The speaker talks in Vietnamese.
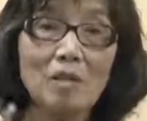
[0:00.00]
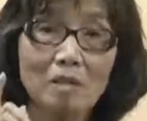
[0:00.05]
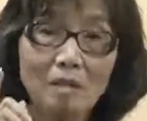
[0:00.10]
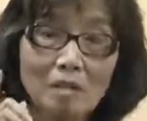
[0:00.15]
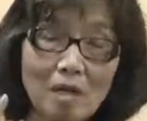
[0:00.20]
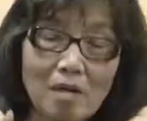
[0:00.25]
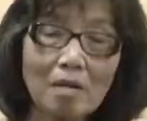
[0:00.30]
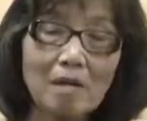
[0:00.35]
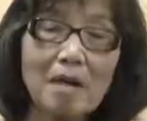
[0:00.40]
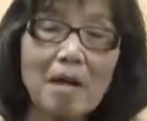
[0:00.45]

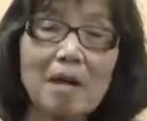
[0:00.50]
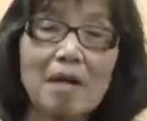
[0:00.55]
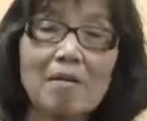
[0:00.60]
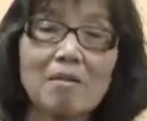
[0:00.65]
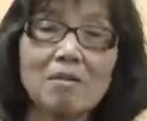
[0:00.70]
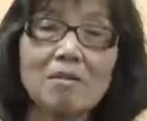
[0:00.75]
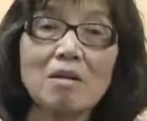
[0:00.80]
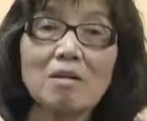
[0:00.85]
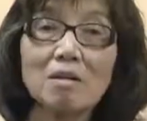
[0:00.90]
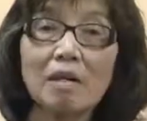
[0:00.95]
rất là
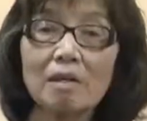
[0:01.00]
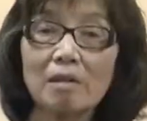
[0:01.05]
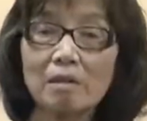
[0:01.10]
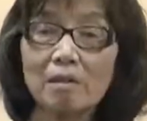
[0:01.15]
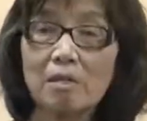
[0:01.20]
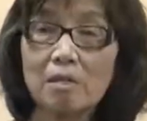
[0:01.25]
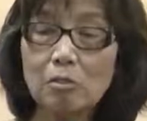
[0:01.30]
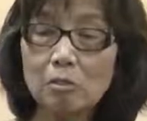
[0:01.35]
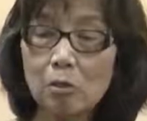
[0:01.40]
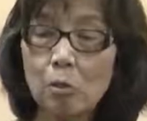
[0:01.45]
rất là
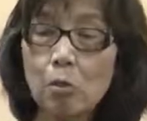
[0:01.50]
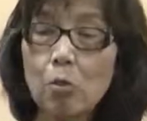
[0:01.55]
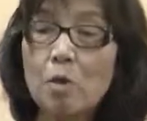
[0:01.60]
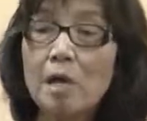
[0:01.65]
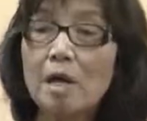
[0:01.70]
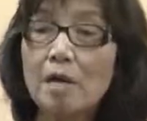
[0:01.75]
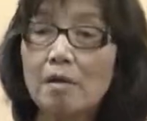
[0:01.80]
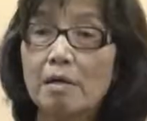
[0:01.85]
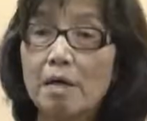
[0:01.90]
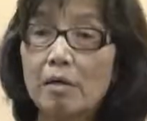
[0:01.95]
lý thú
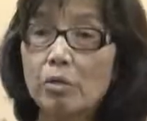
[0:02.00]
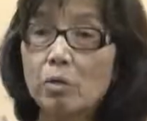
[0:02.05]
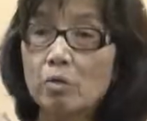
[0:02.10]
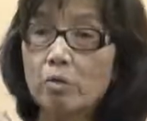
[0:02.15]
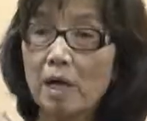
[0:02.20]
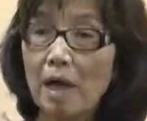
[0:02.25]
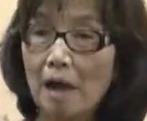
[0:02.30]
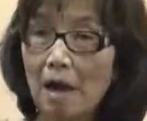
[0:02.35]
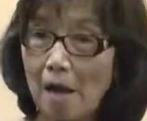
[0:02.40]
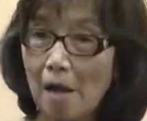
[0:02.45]
để chúng
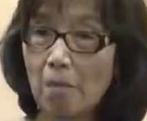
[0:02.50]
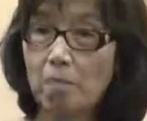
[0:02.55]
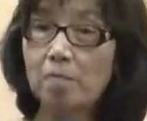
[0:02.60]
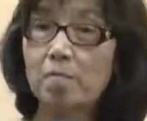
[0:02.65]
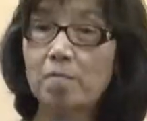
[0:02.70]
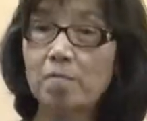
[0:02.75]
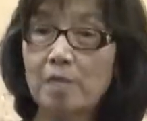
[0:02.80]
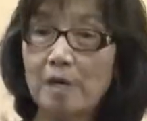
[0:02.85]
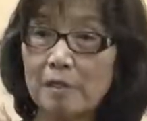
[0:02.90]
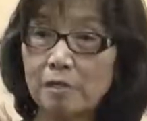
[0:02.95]
ta
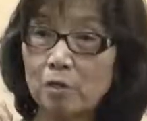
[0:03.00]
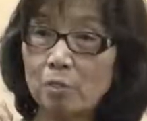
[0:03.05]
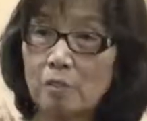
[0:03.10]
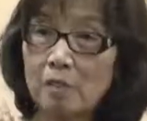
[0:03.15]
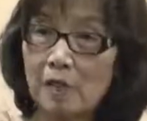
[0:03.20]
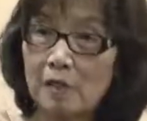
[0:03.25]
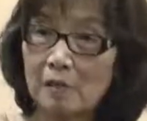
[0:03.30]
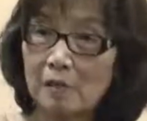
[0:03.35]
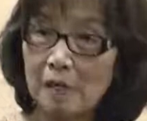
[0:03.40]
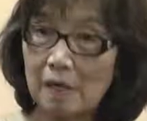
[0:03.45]
học và chúng
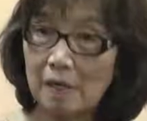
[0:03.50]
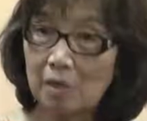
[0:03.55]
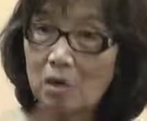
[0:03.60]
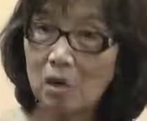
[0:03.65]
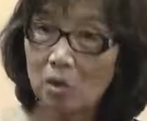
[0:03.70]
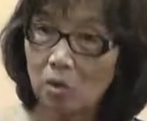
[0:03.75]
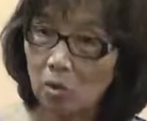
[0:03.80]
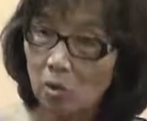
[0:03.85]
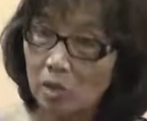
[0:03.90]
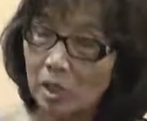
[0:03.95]
ta sẽ
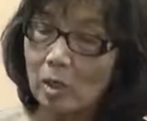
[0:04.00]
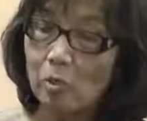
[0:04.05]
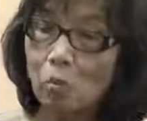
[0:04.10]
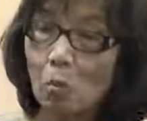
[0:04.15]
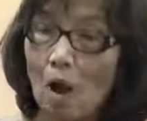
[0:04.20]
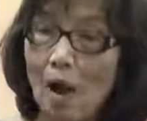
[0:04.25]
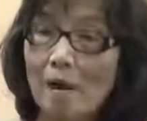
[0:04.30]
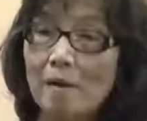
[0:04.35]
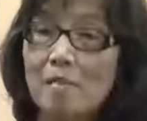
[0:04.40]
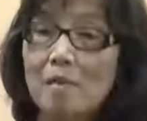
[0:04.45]
có kết
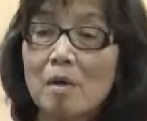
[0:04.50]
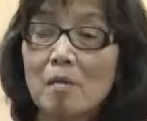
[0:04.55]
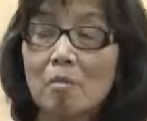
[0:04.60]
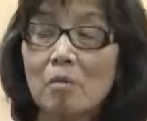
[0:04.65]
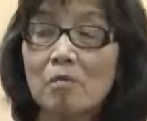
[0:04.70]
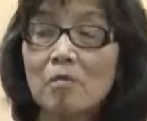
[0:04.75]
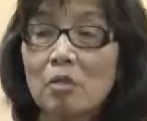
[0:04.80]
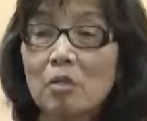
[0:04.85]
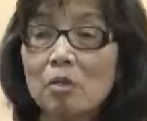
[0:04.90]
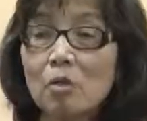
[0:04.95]
quả
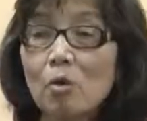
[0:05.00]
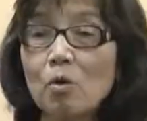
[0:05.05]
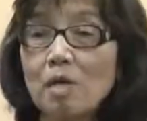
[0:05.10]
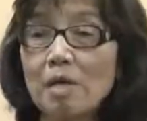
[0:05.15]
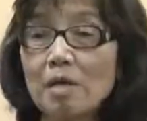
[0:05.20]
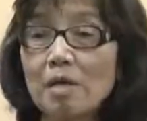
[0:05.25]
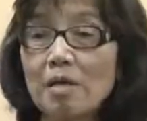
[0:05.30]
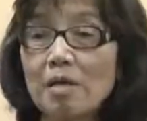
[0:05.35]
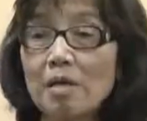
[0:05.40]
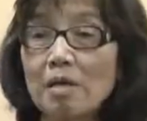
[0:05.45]
bởi vì tôi là
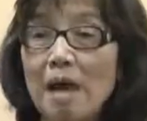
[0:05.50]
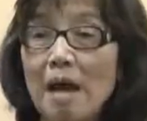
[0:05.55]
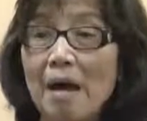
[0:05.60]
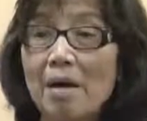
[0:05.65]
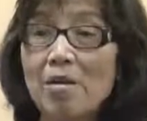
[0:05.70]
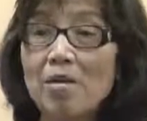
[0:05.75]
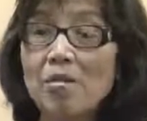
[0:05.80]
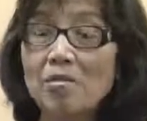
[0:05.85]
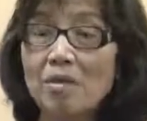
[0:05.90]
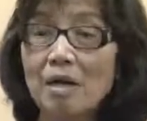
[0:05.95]
người đã
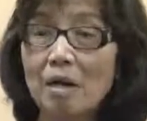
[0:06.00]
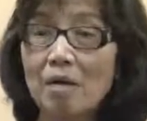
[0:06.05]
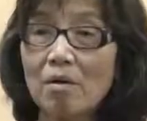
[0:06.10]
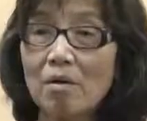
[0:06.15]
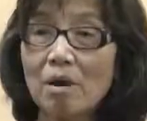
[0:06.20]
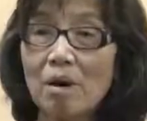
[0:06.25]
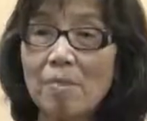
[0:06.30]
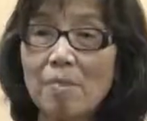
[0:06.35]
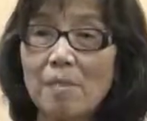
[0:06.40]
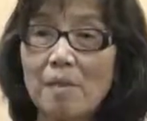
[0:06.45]
hướng dẫn
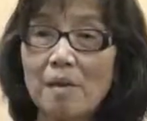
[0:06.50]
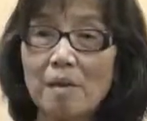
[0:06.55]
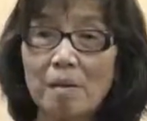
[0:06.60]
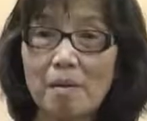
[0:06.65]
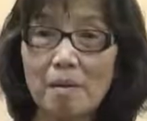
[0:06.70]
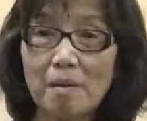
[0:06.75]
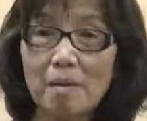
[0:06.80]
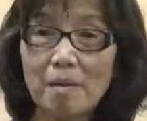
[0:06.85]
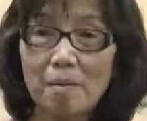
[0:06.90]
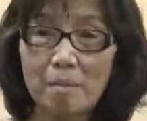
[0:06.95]
lớp
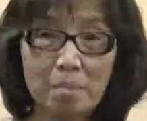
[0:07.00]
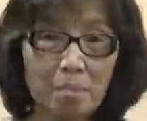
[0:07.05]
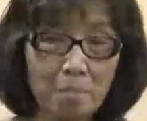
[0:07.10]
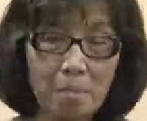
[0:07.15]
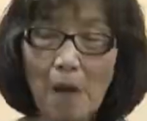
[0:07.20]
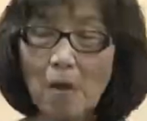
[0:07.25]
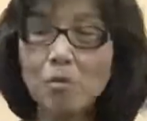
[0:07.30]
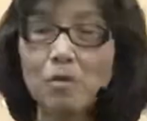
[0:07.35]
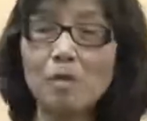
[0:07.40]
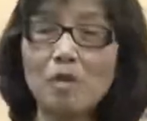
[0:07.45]
uh,
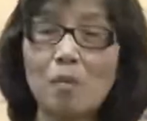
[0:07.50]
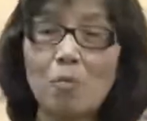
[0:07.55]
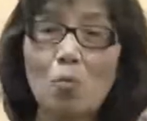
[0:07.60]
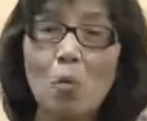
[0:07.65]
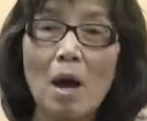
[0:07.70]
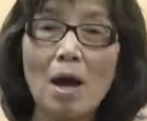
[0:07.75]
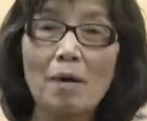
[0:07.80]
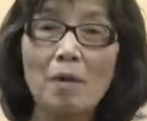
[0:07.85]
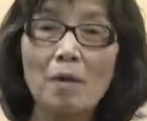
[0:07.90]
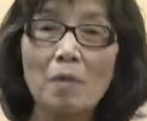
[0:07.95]
bao nhiêu năm
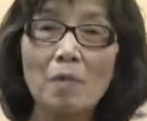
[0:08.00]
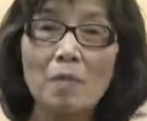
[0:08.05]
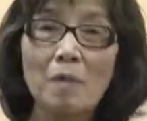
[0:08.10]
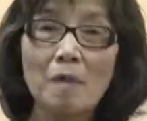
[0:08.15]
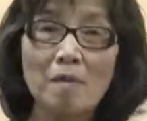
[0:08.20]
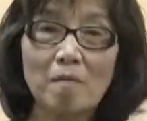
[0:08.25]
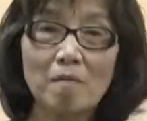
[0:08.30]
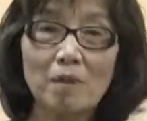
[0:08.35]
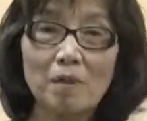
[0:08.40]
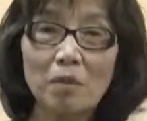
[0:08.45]
qua rồi
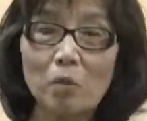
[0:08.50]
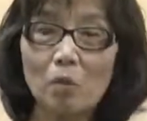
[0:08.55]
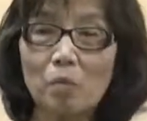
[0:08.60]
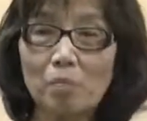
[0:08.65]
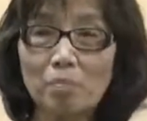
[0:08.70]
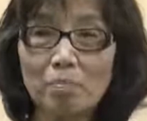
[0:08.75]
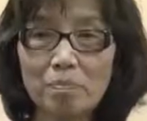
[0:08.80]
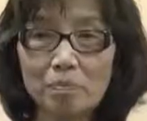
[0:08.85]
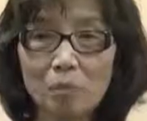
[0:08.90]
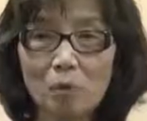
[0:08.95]
và tôi
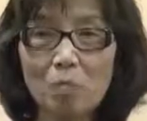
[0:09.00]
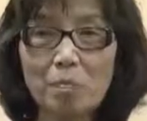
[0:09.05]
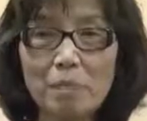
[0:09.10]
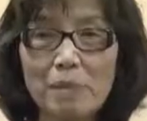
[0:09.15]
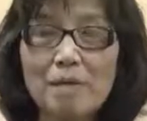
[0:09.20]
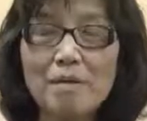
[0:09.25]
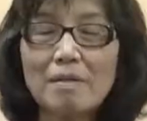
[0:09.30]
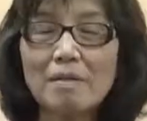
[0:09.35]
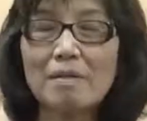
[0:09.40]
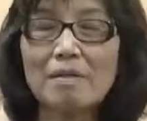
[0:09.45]
tôi
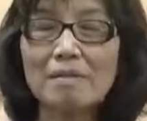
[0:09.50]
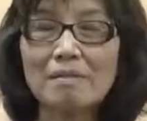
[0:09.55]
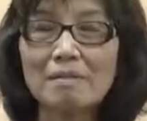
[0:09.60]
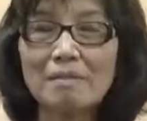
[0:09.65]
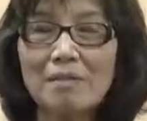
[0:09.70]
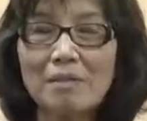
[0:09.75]
biết ừ,